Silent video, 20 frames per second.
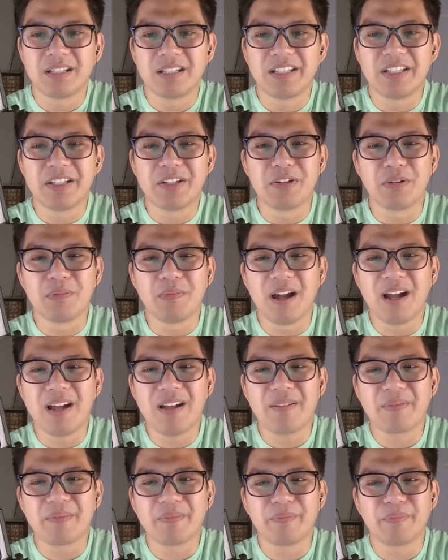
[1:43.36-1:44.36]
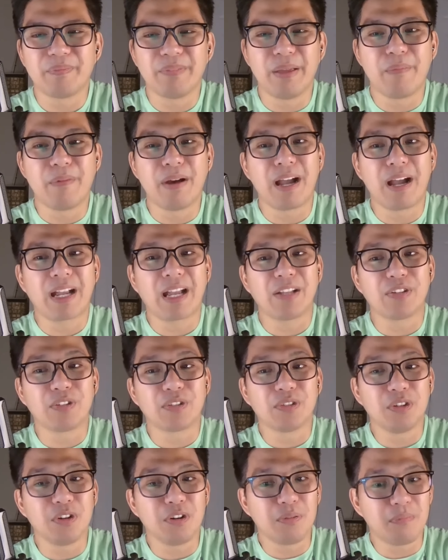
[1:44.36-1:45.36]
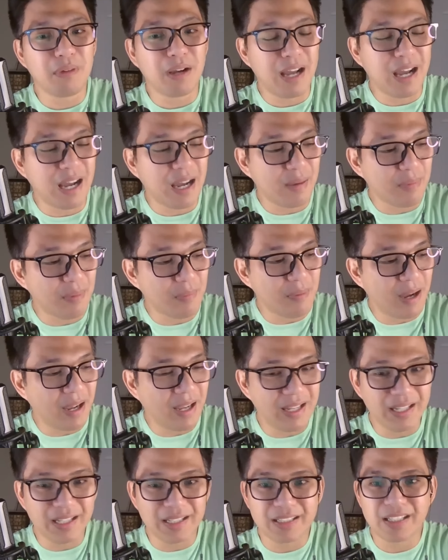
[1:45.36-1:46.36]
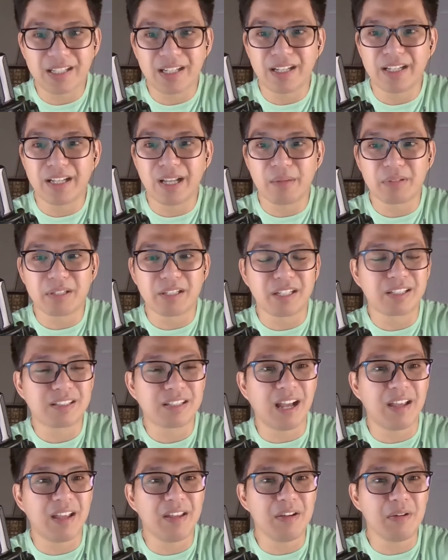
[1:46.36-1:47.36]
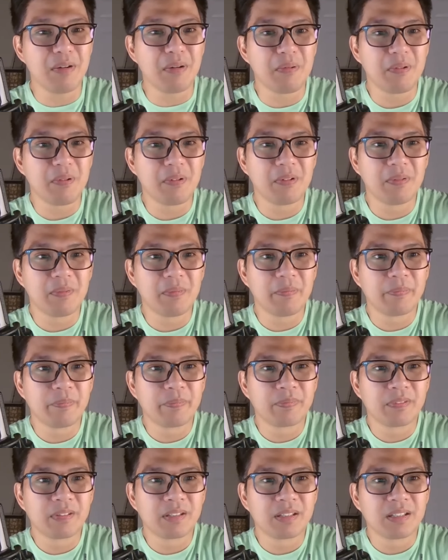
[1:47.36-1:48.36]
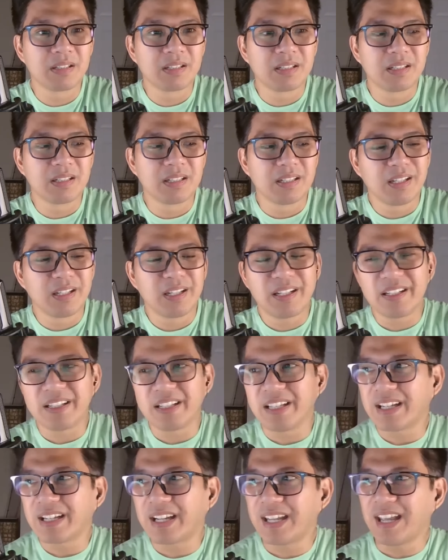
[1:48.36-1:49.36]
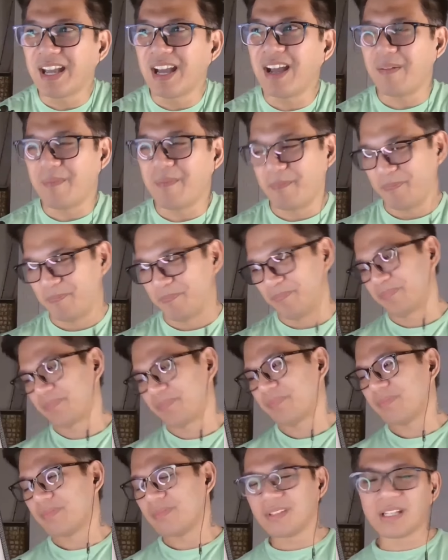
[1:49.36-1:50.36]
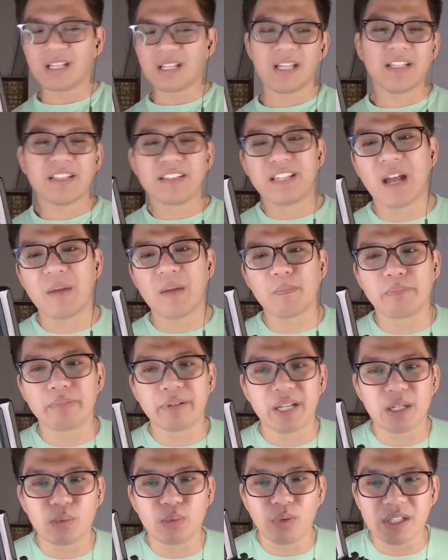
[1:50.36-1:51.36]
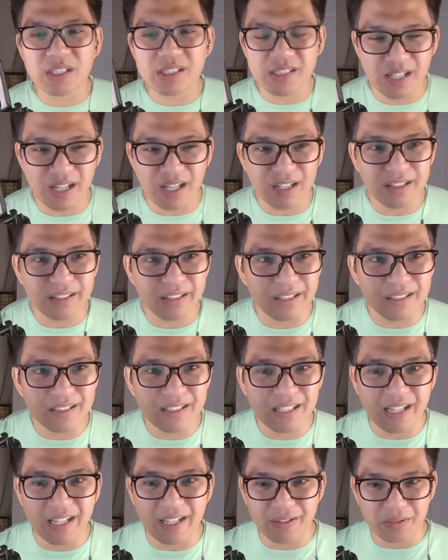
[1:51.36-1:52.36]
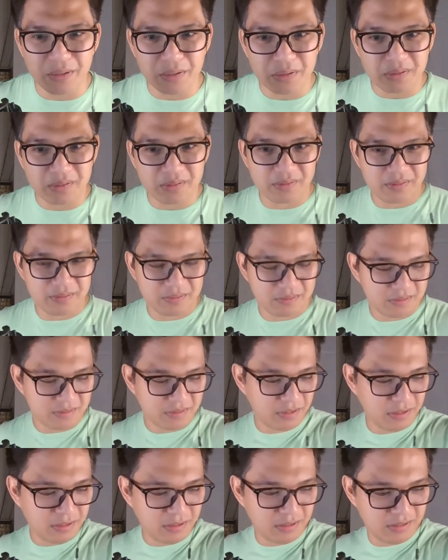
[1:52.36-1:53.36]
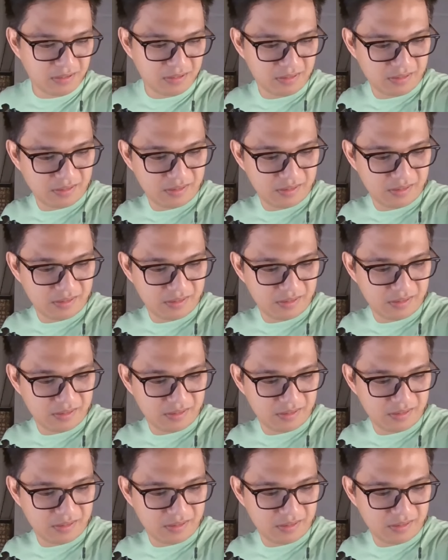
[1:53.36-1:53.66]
Di ho ba? May mga ganun ho, mga kababayan, na narinig tayo. Hindi kaya na brainwash lang din tayo, no?